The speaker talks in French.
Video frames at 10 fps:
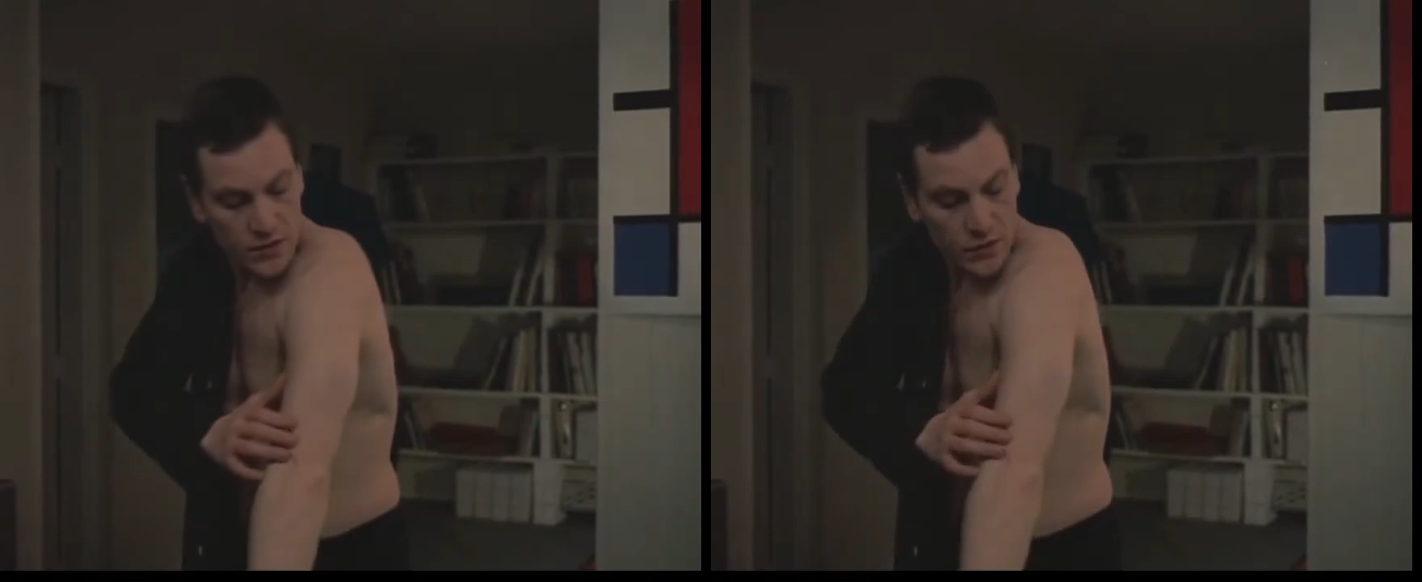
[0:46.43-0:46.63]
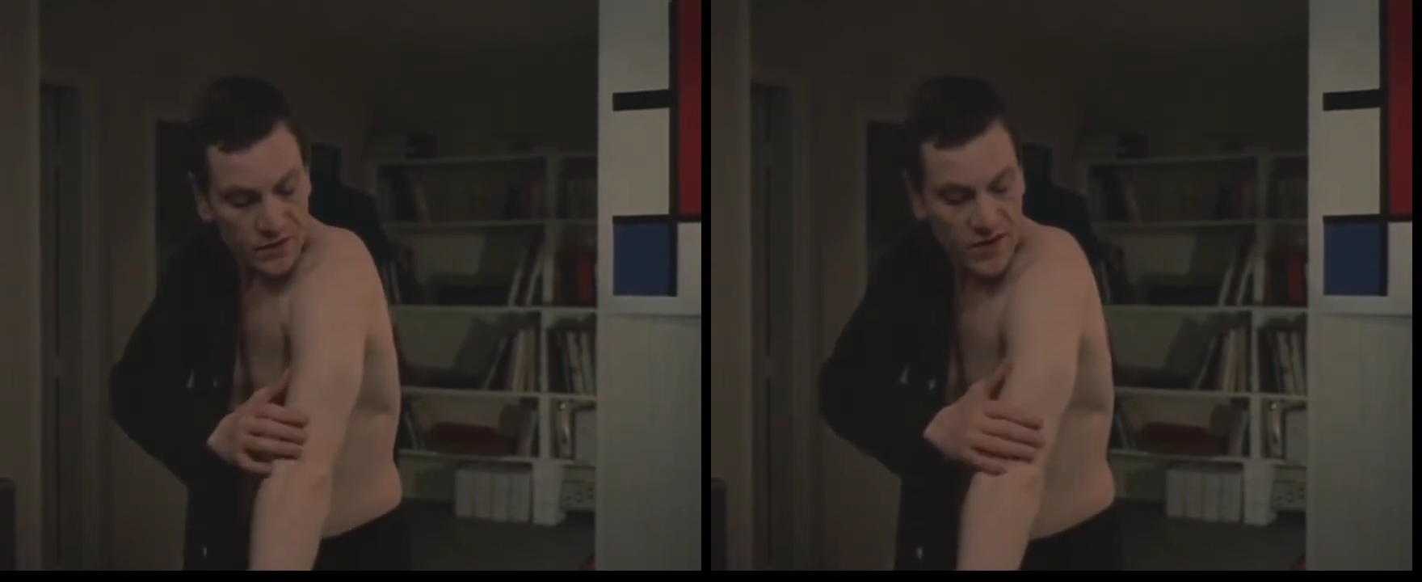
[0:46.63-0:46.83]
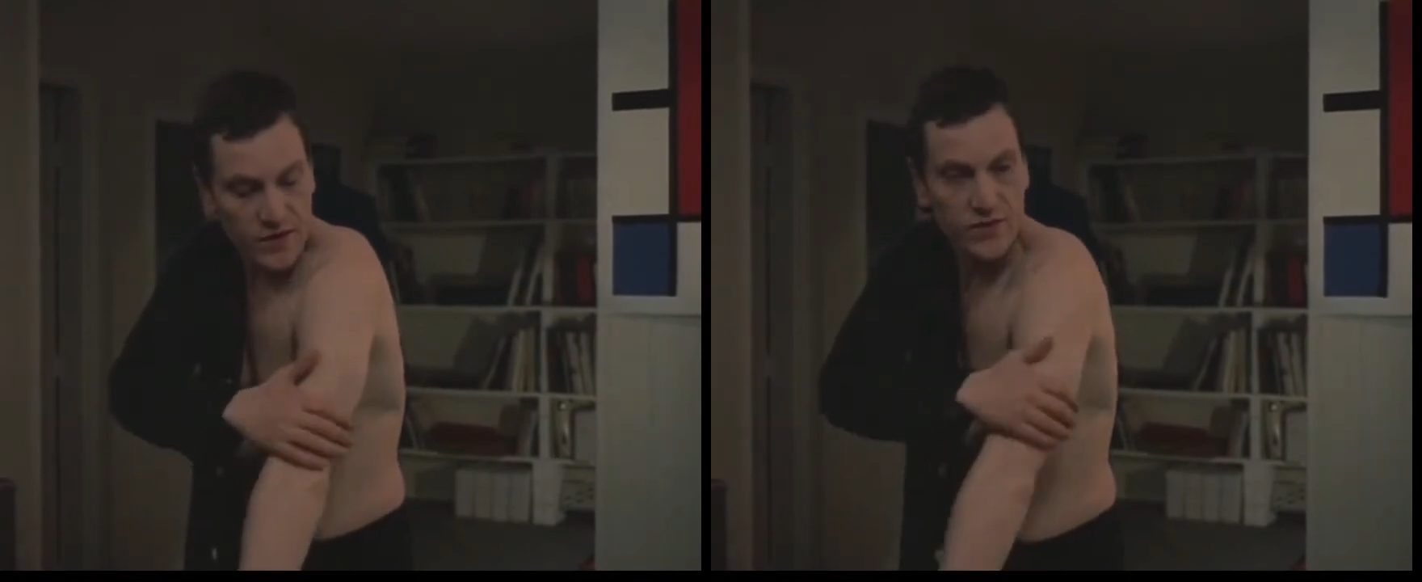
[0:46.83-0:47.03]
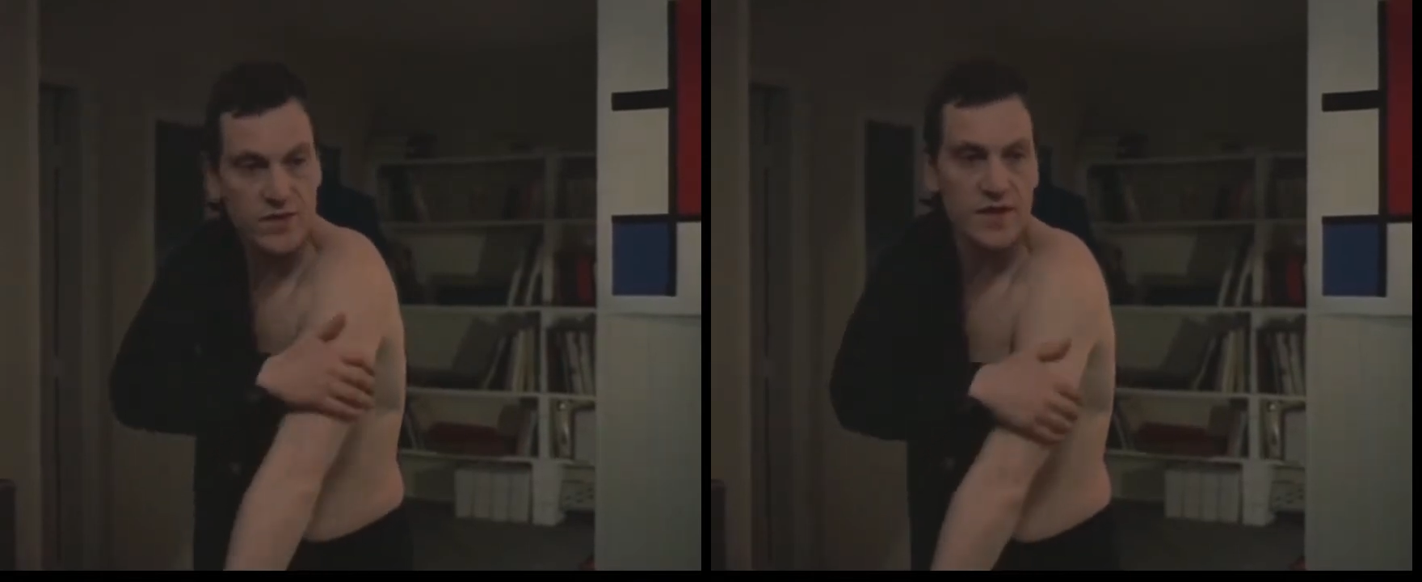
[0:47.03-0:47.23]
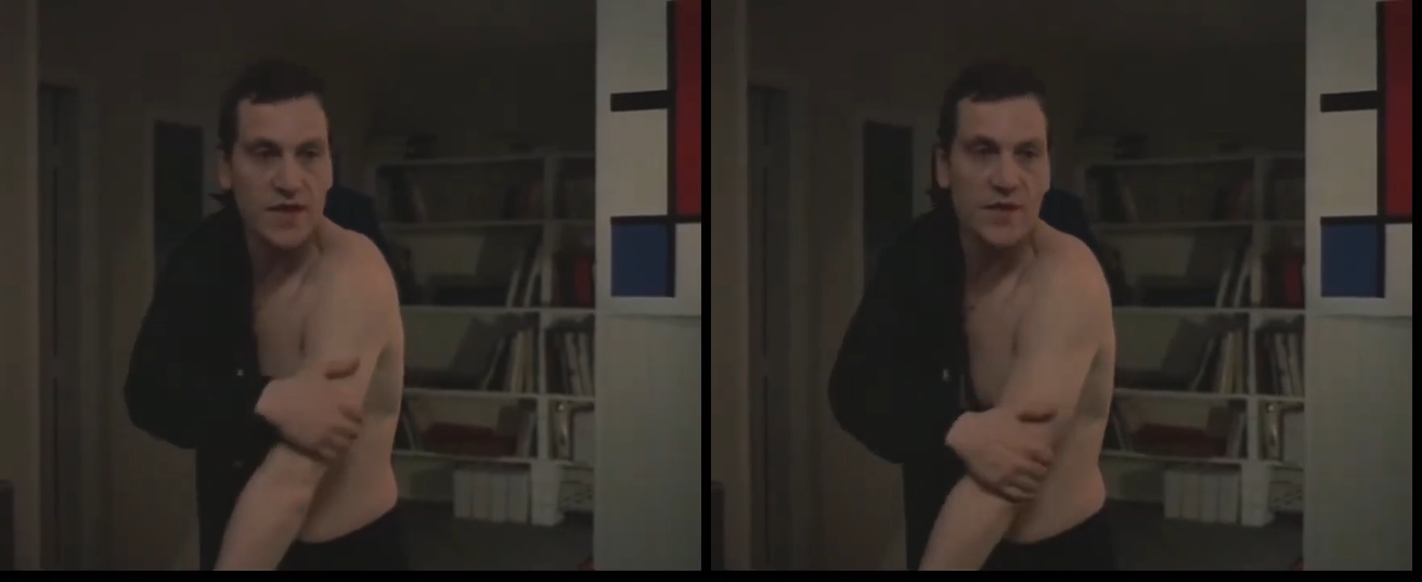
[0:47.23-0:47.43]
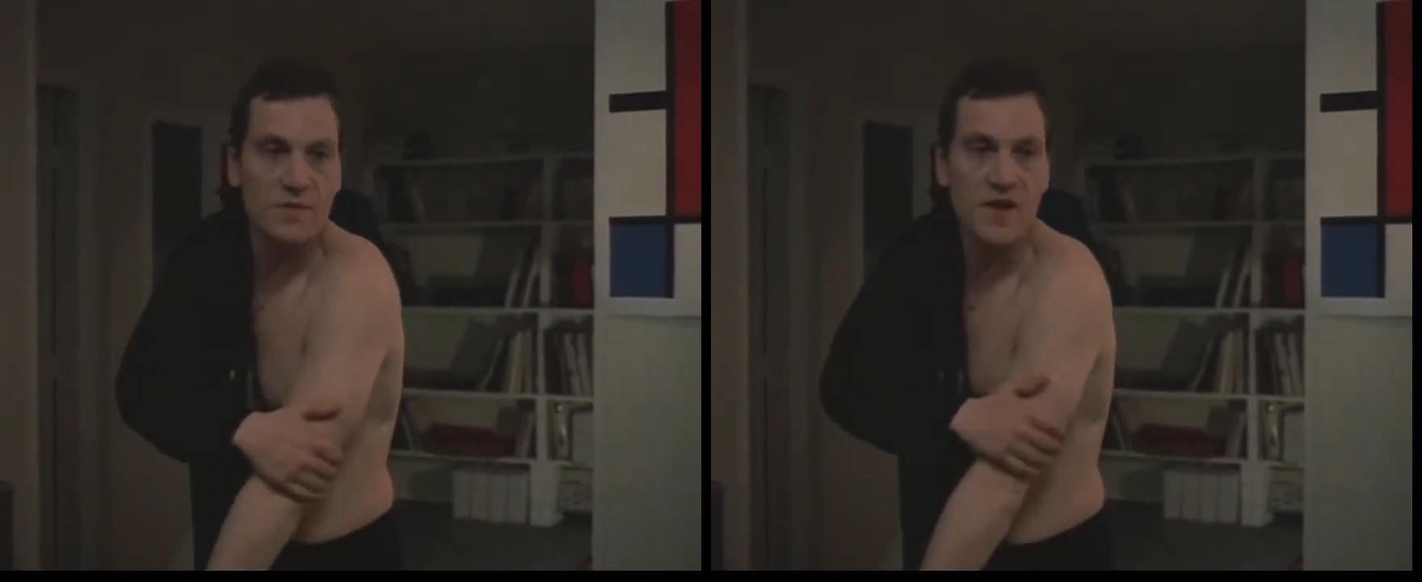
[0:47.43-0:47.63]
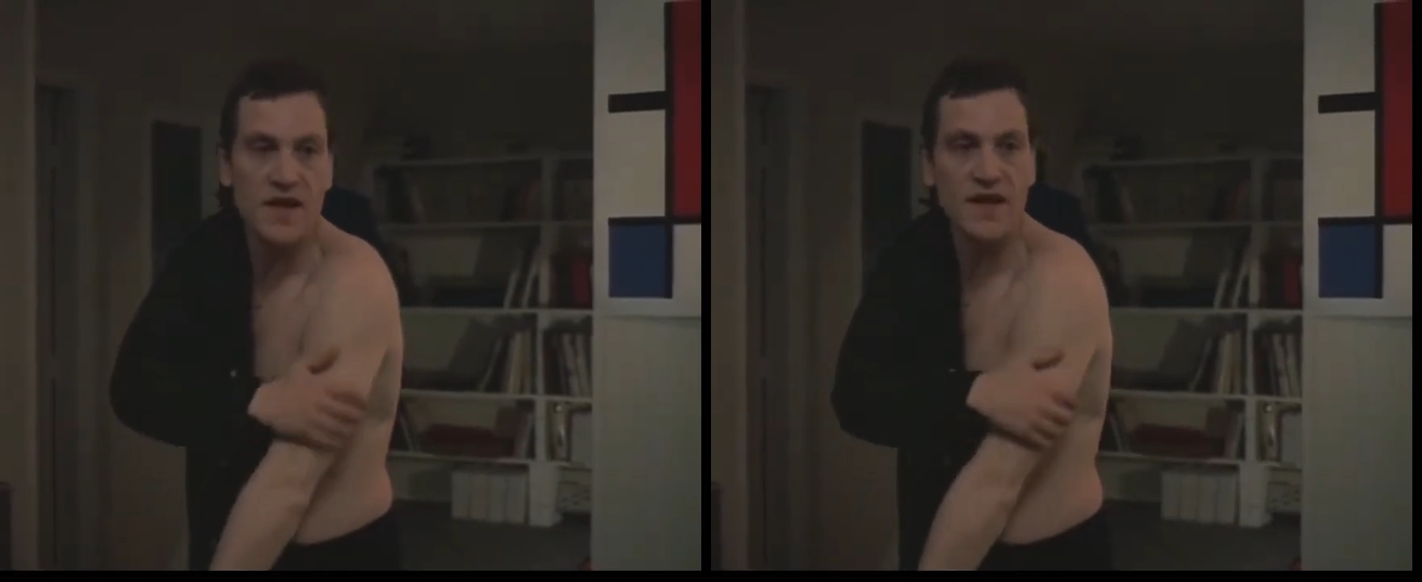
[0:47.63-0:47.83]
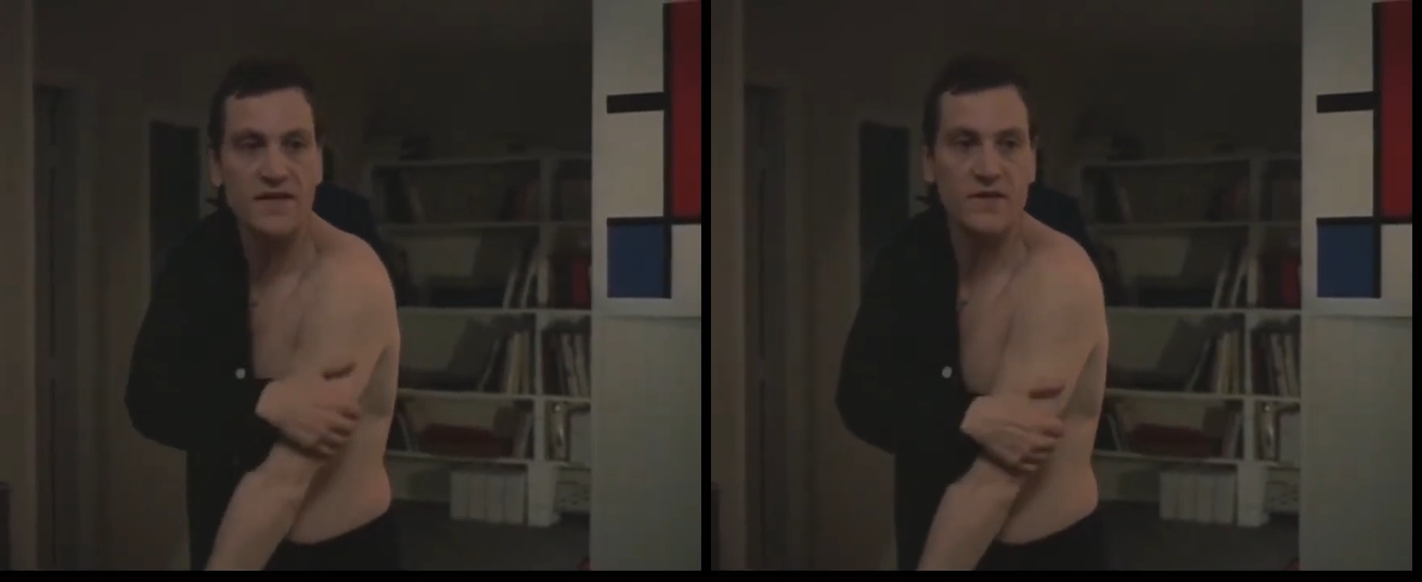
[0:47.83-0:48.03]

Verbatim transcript: De toute façon, tes amis m'énervent